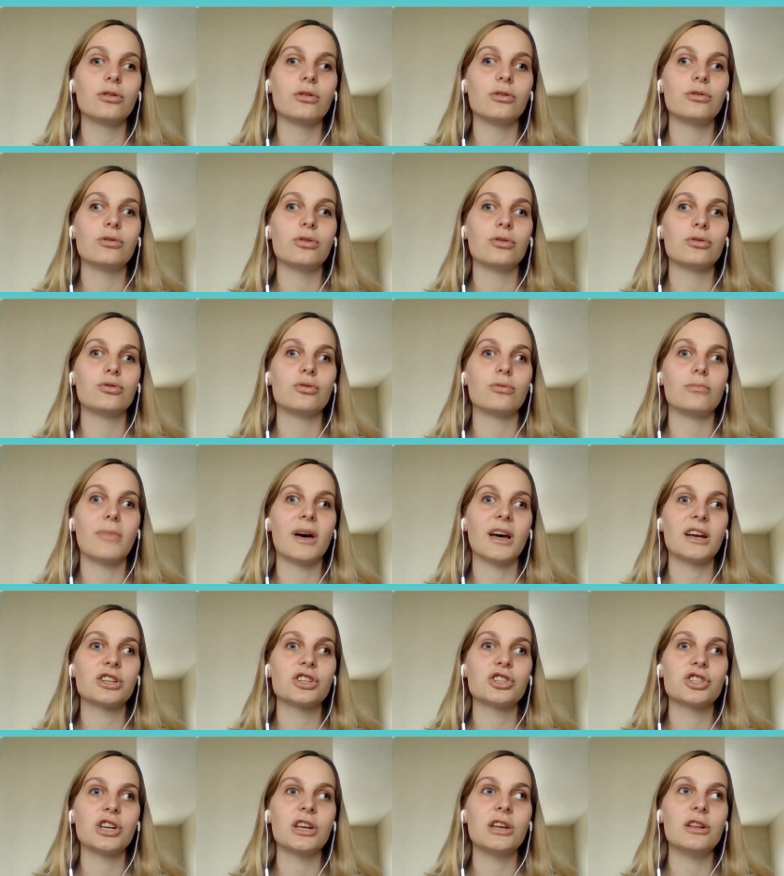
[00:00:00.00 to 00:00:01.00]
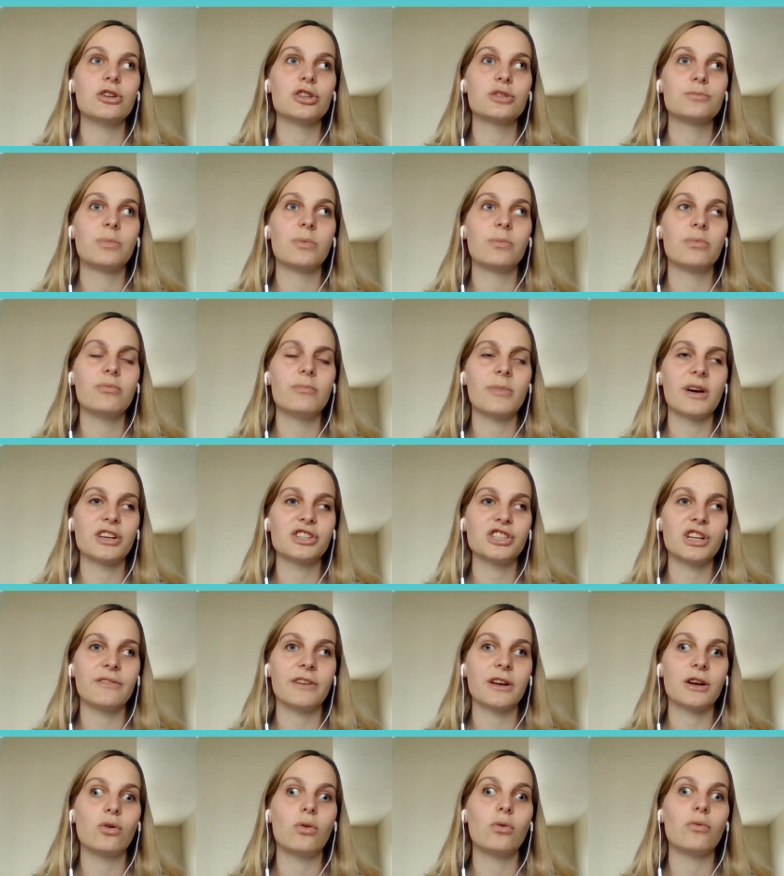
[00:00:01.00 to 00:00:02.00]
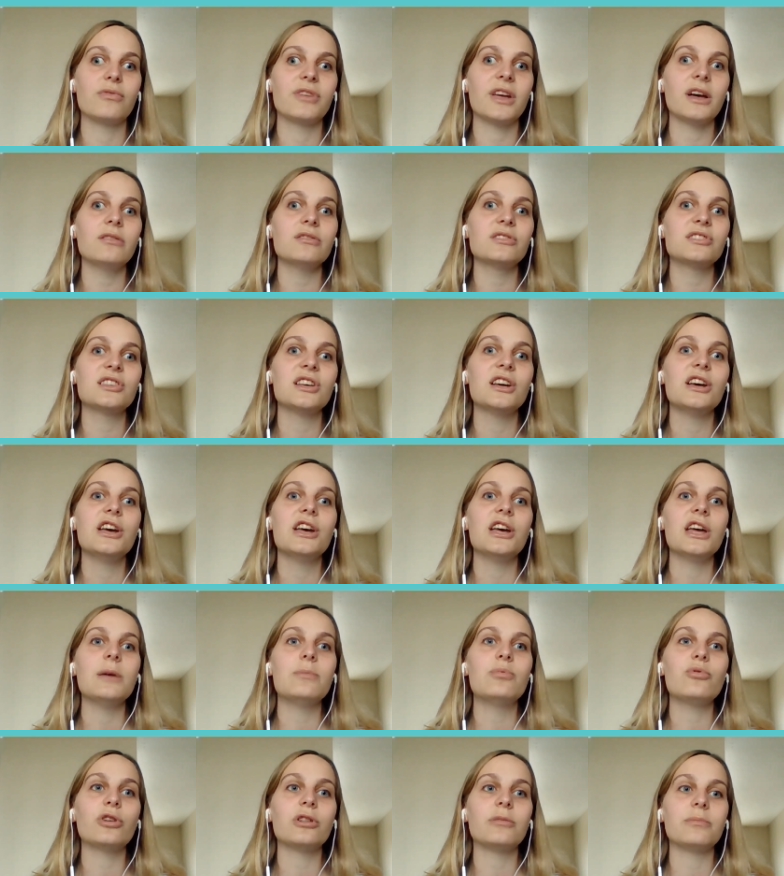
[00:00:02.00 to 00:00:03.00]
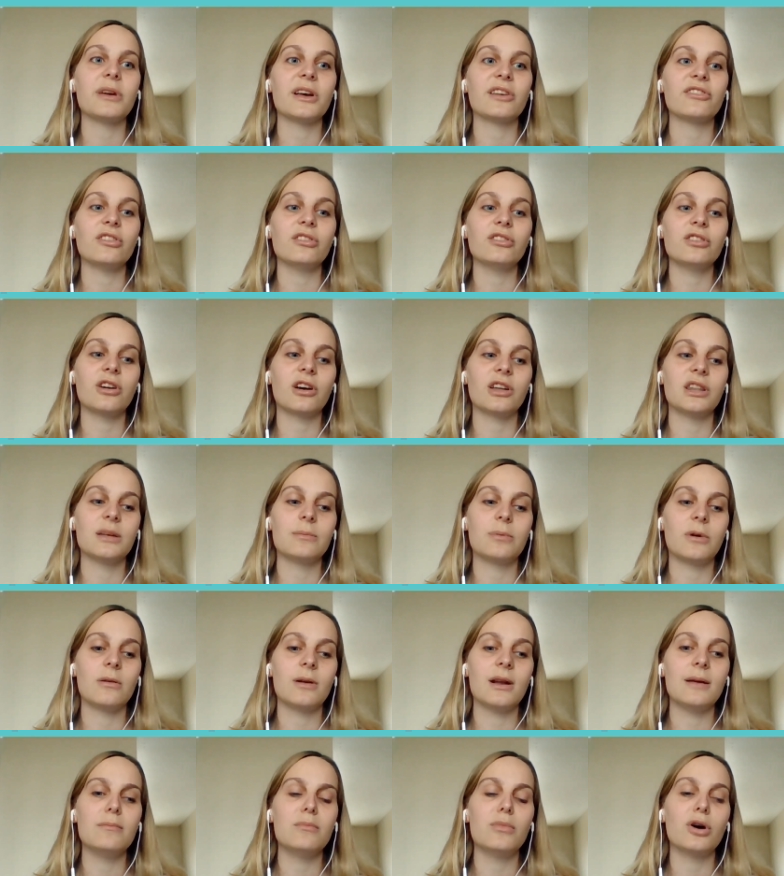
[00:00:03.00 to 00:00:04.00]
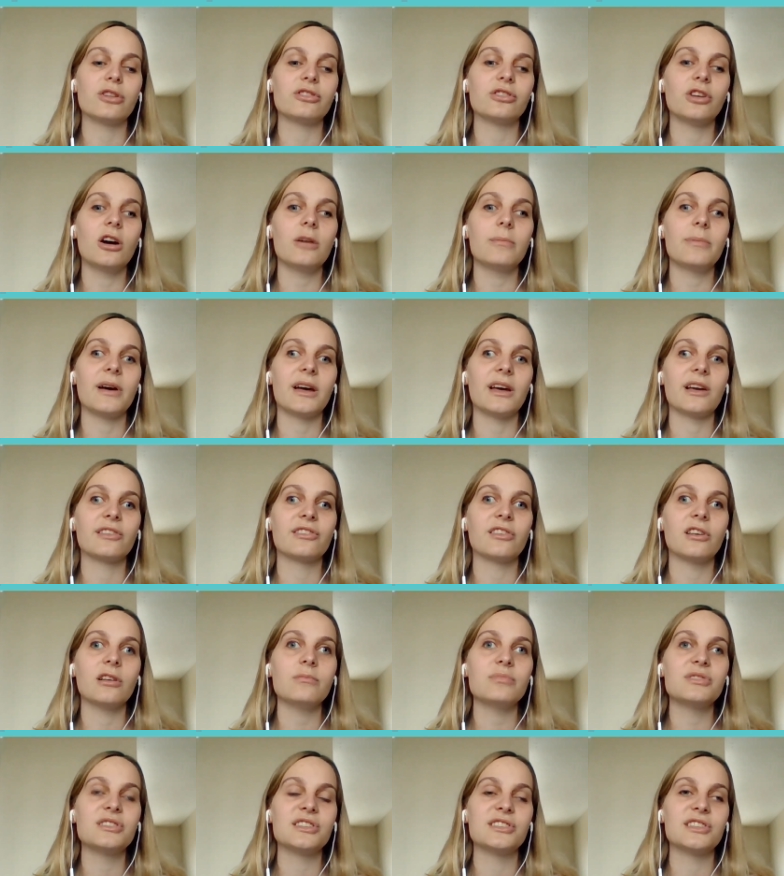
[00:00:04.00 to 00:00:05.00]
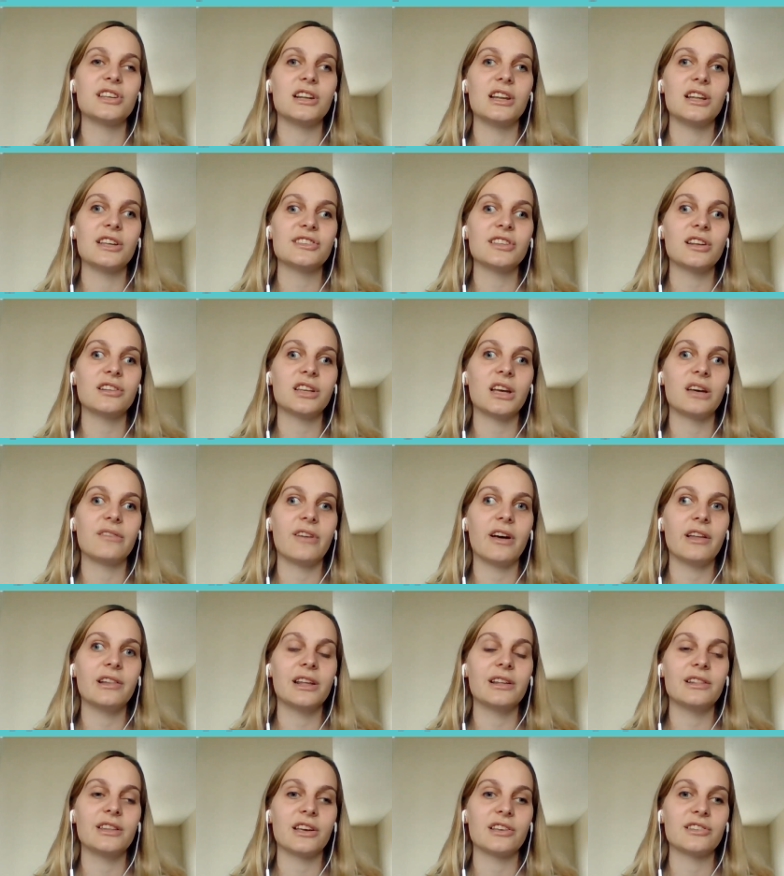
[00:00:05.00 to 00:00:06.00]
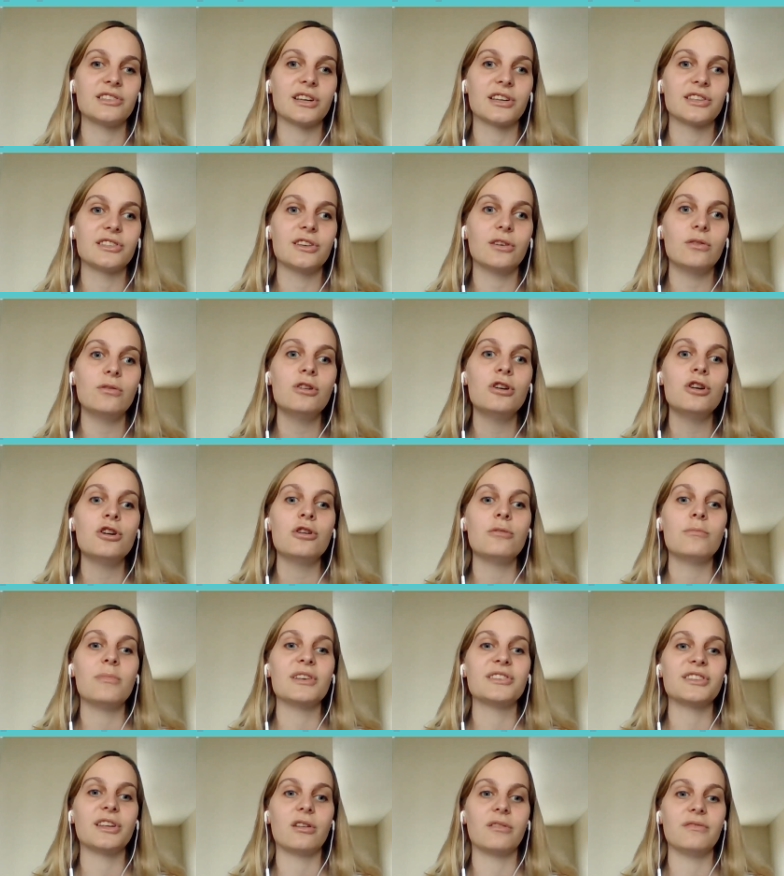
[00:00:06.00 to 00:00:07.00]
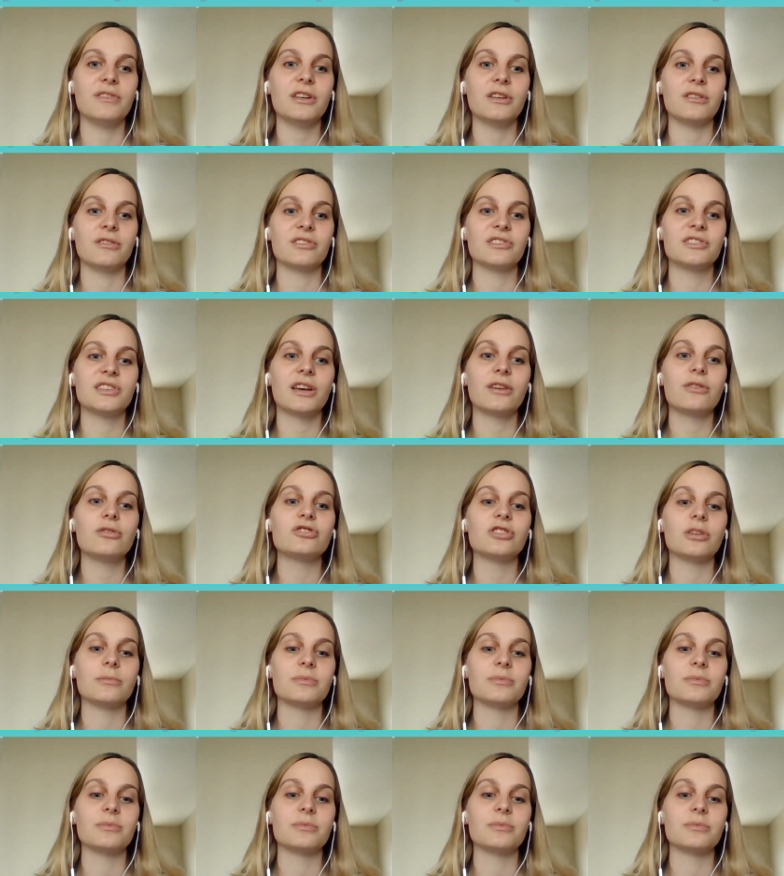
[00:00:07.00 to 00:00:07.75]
de, de, de marcher. Là, plus marcher avec confiance et pour une personne qui aura des problèmes moteurs, par exemple, si c'est laissé en travers de l'intersection, ben, ça devient un sérieux